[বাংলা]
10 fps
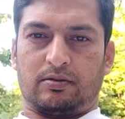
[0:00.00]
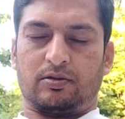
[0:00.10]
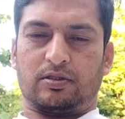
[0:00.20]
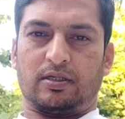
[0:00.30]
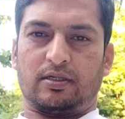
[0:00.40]

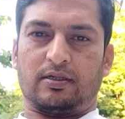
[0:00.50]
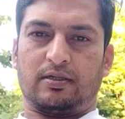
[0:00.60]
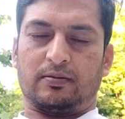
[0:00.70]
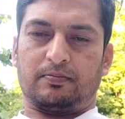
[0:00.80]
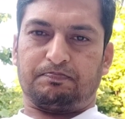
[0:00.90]
হচ্ছে
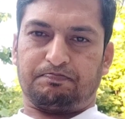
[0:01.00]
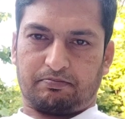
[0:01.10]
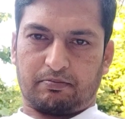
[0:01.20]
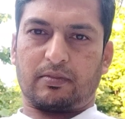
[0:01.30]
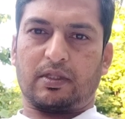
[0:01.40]

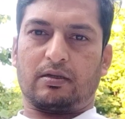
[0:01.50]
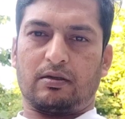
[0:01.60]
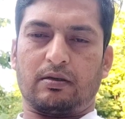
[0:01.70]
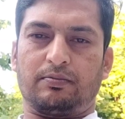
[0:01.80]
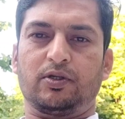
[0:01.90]

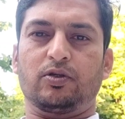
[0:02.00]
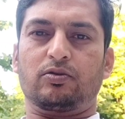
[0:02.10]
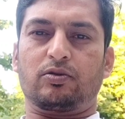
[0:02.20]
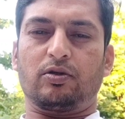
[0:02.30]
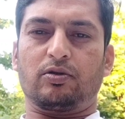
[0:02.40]
ভিডিও
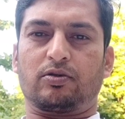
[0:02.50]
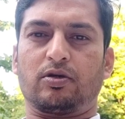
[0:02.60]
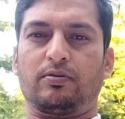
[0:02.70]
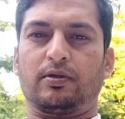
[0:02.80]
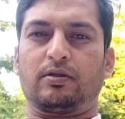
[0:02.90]
তৈরি করতে
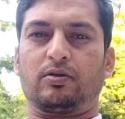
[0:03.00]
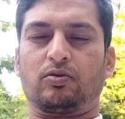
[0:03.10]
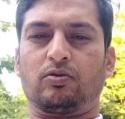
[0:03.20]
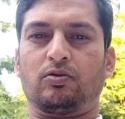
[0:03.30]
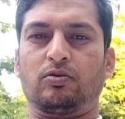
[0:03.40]
হবে তো